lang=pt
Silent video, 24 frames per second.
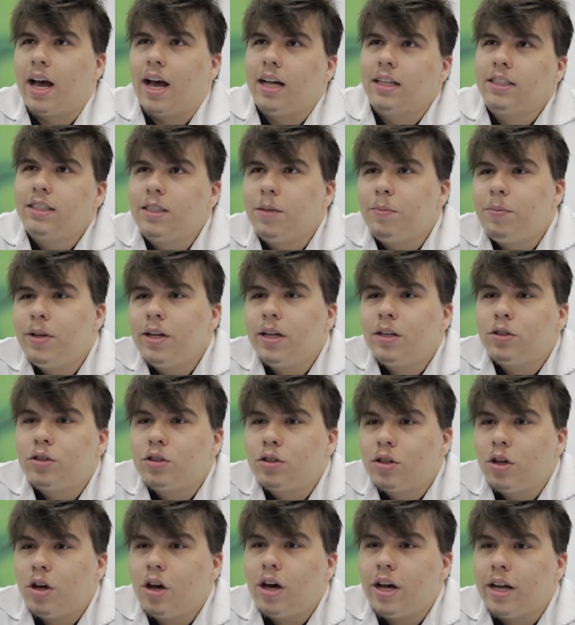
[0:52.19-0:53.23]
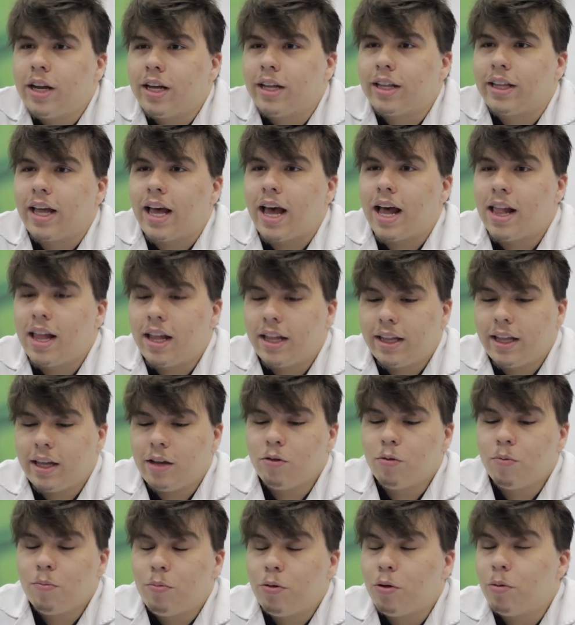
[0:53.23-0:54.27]
A disciplina de história, ela
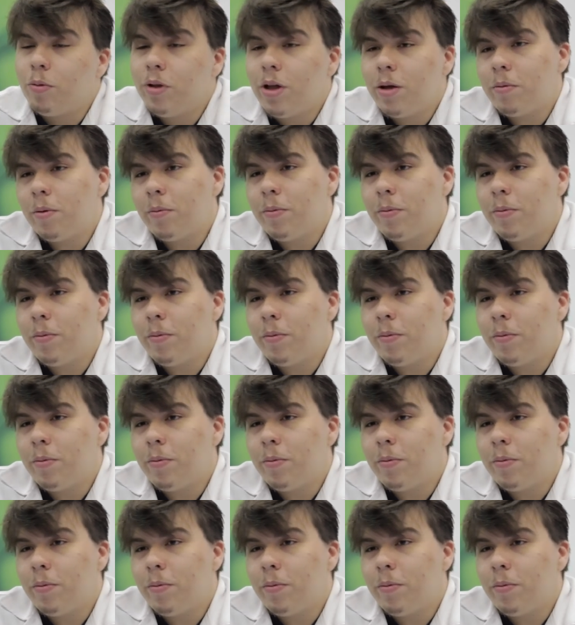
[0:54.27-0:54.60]
tem um problema